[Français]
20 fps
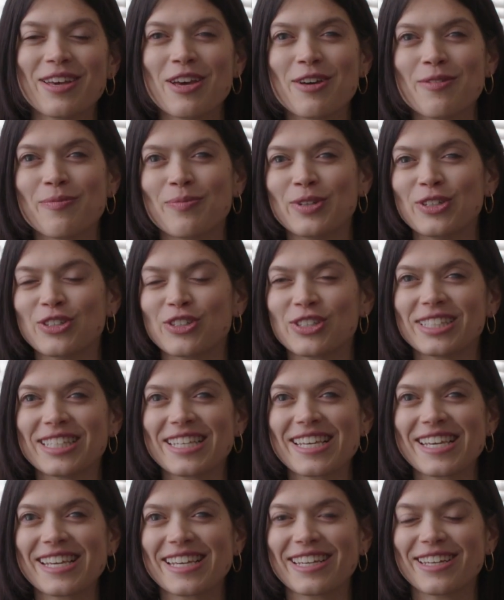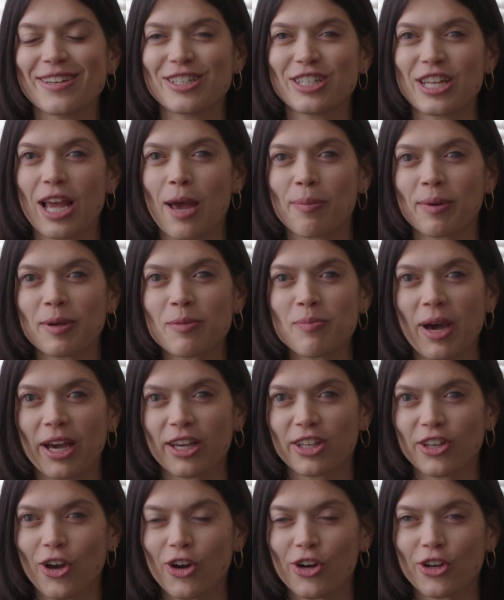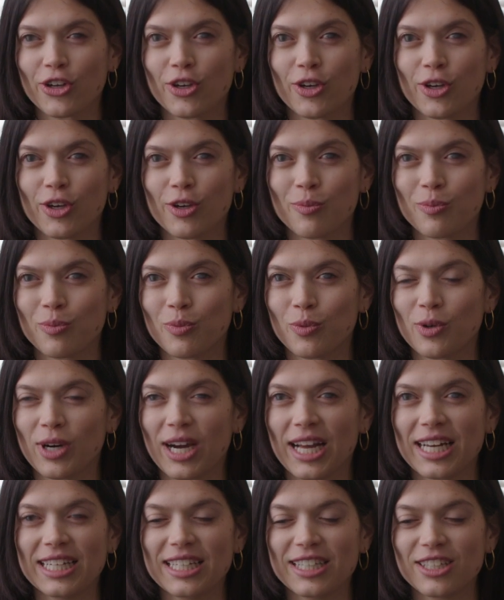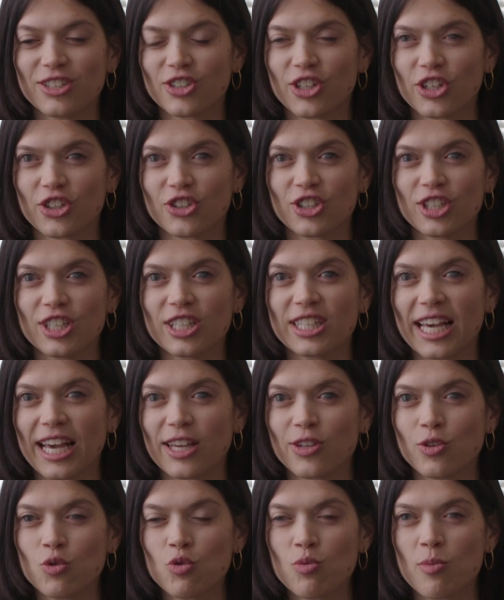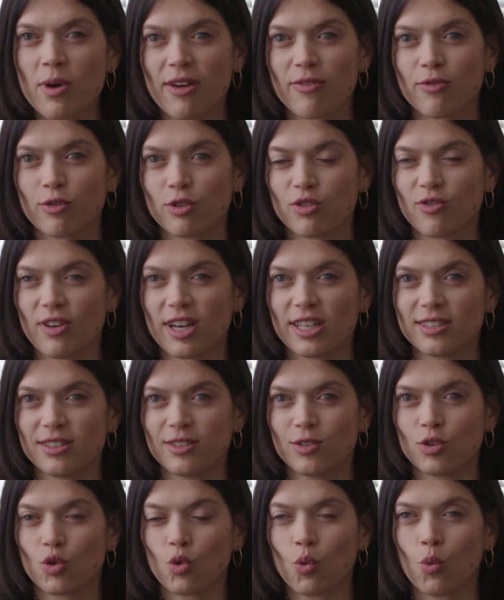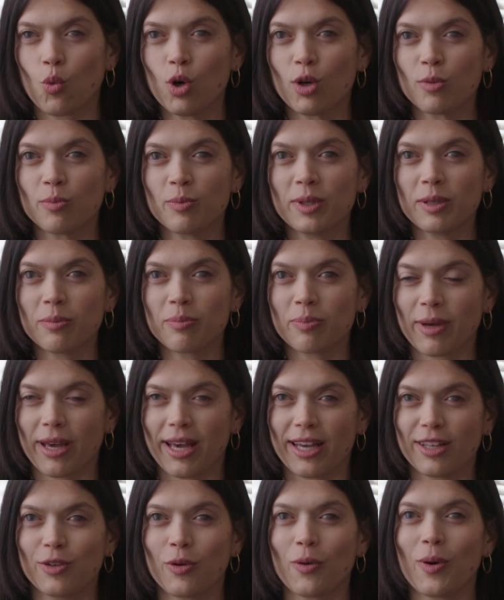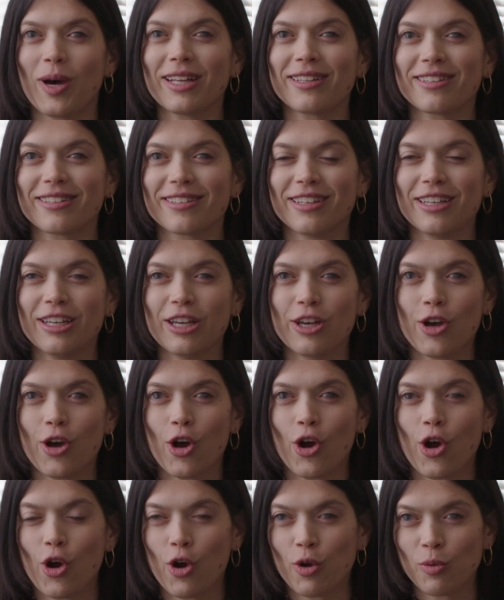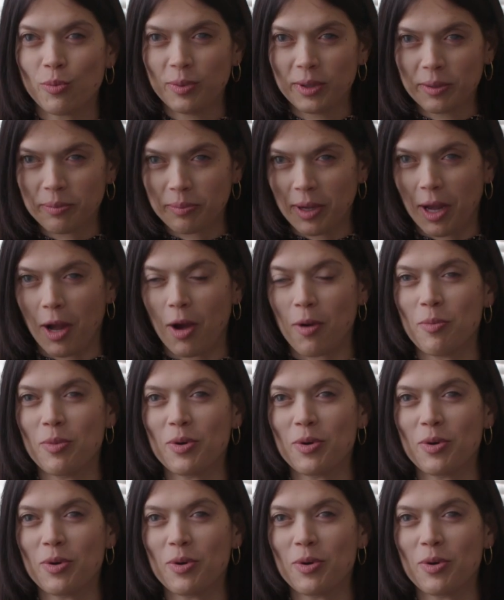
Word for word: ». puis je sais, j'ai appris par cœur que pour aller chercher caillou, ben il faut que je fasse trois bips à droite, un bip en